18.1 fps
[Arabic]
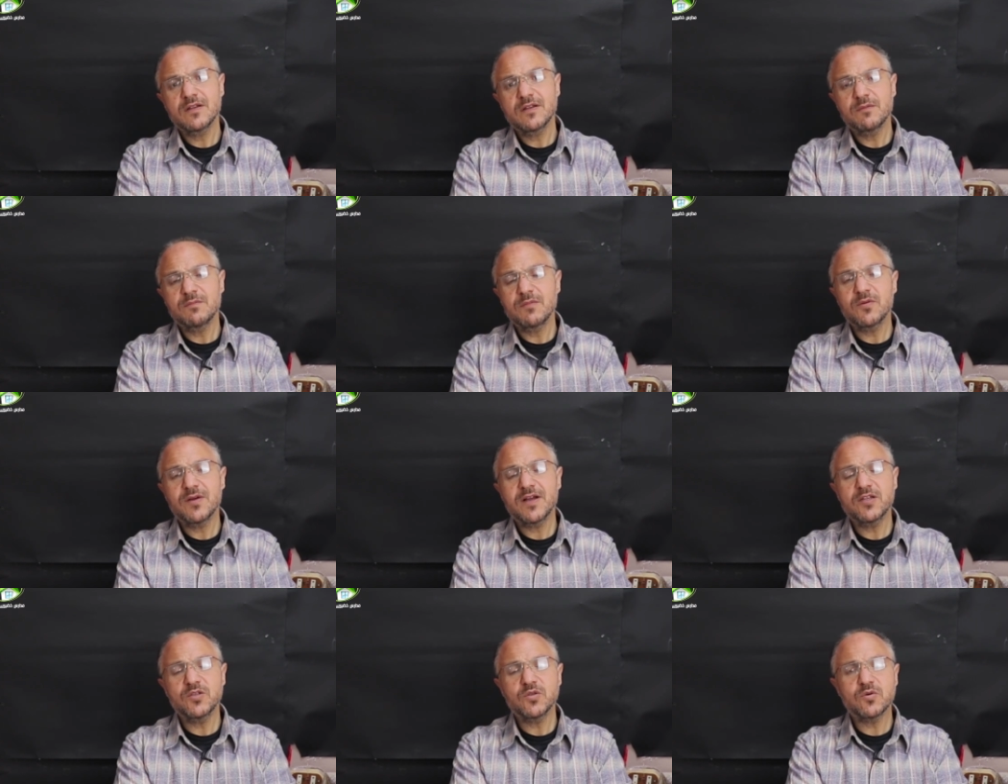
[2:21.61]
لما
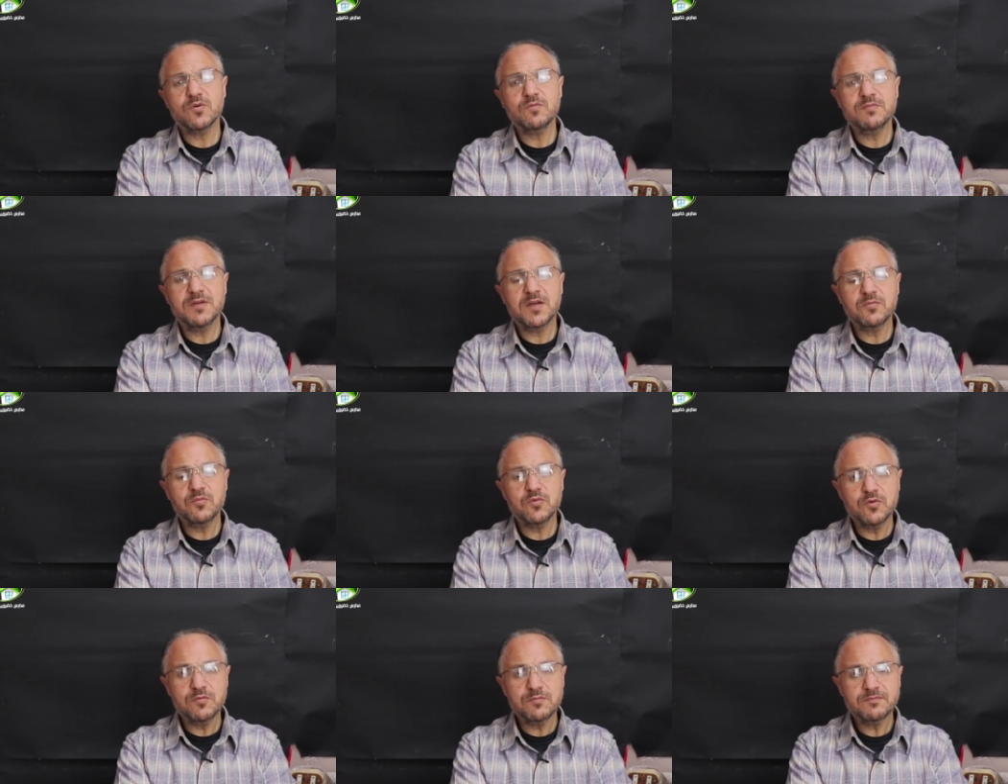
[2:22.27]
الواحد يكون
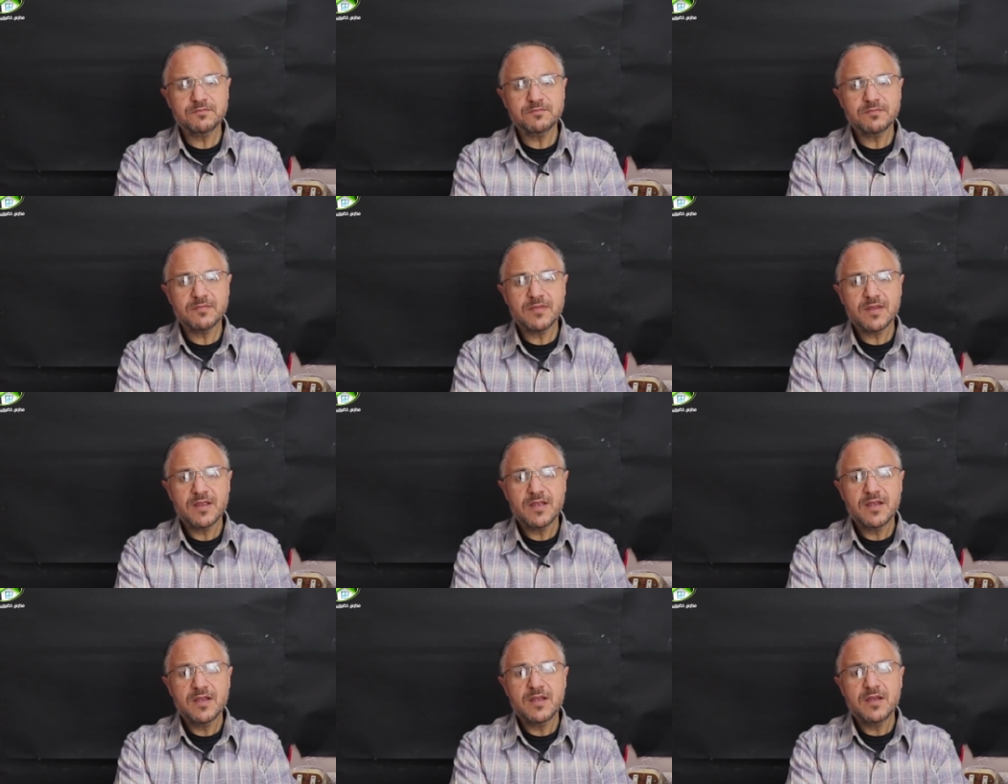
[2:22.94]
مهموم
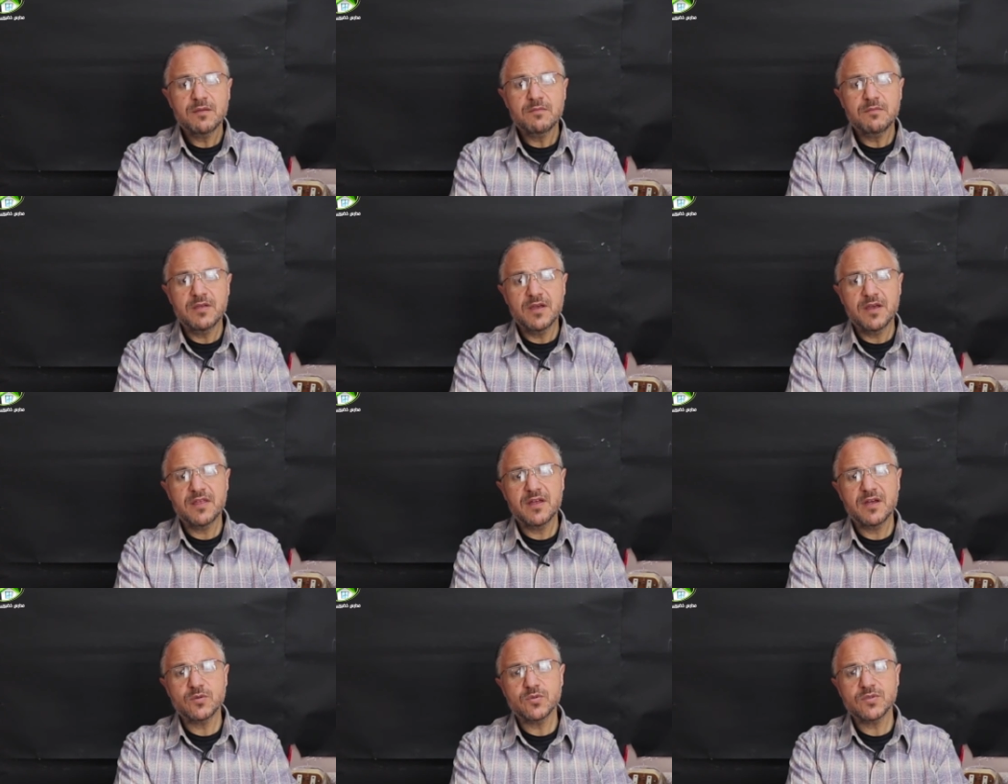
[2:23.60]

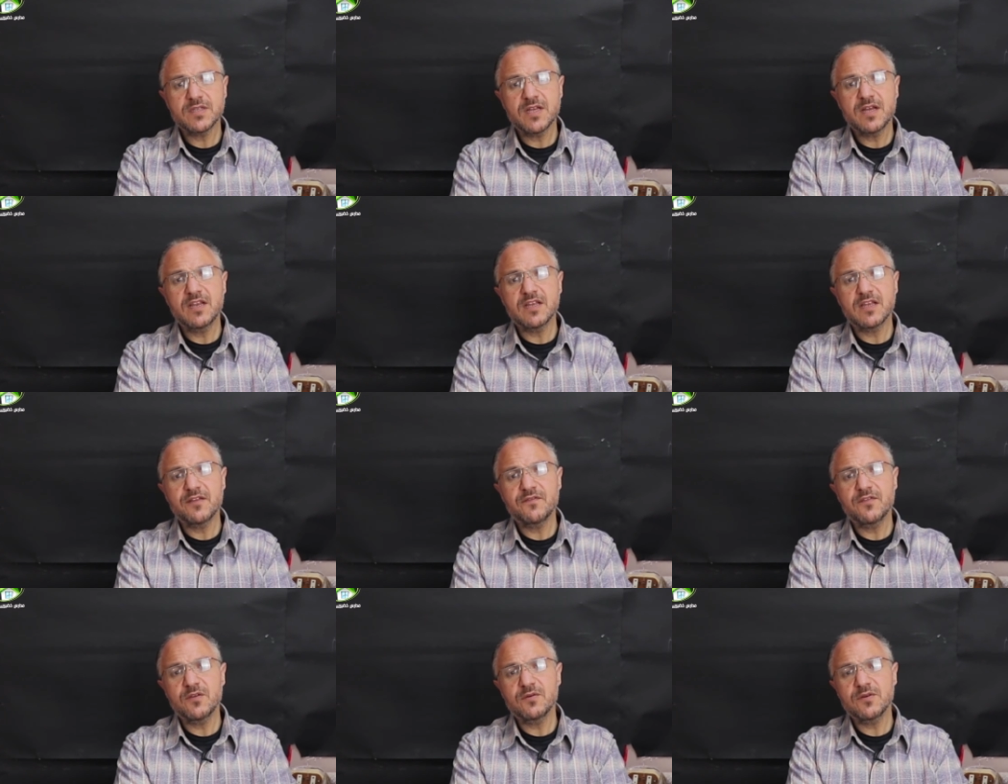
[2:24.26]
بيظهر
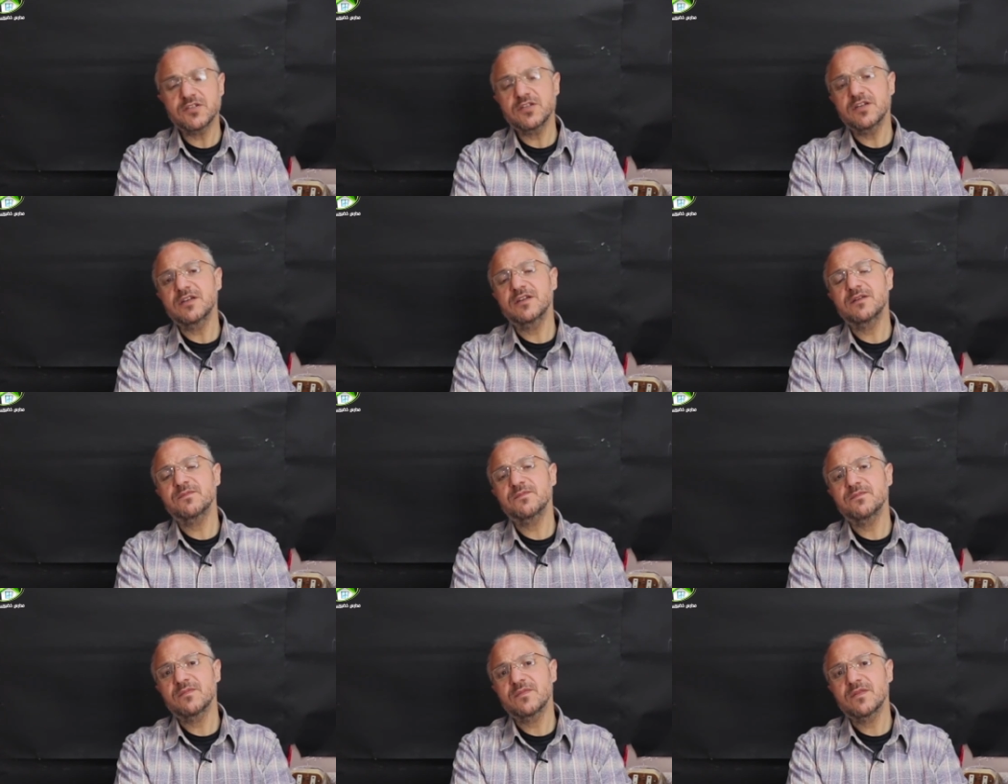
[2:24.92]
ذلك في وجهه
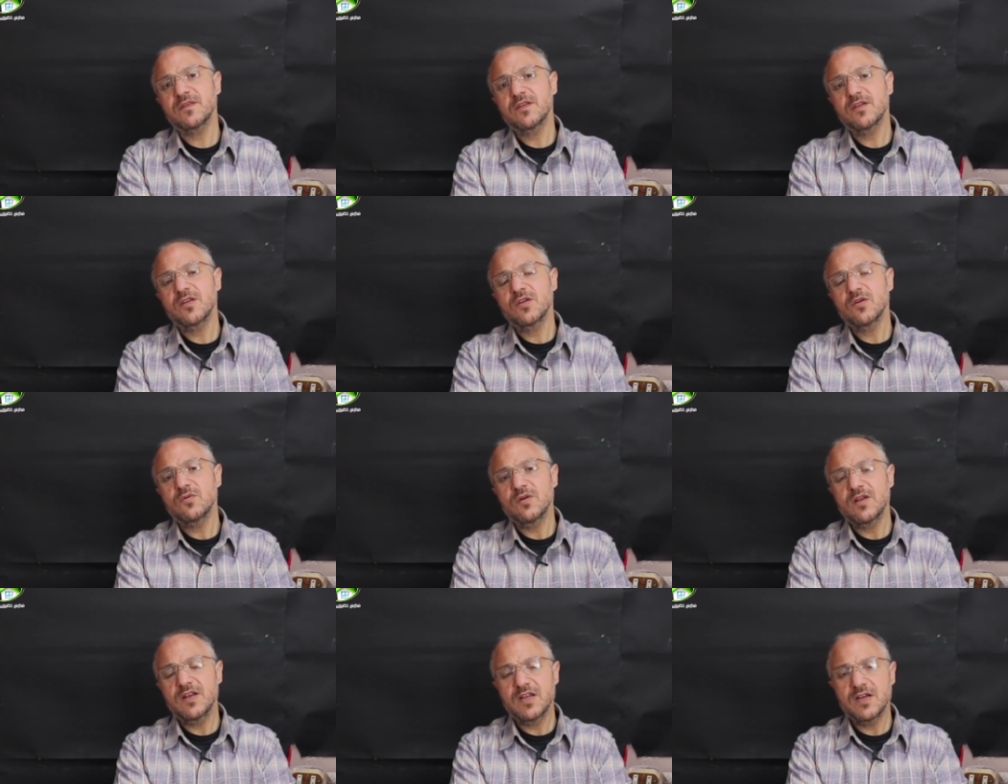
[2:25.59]

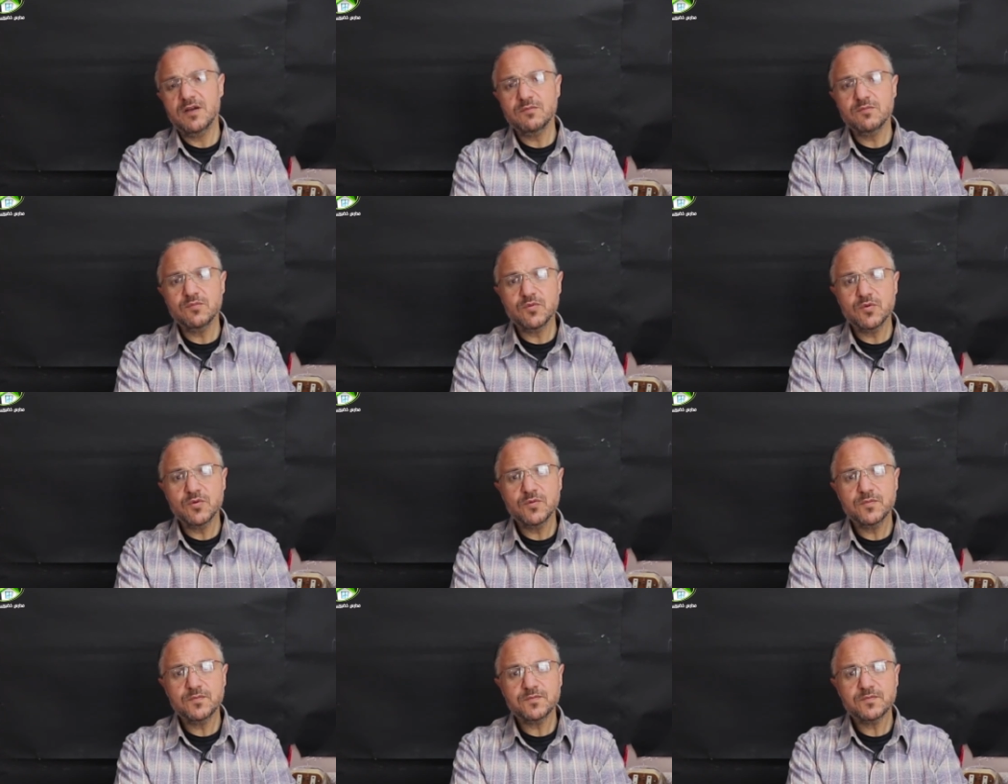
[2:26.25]
والهم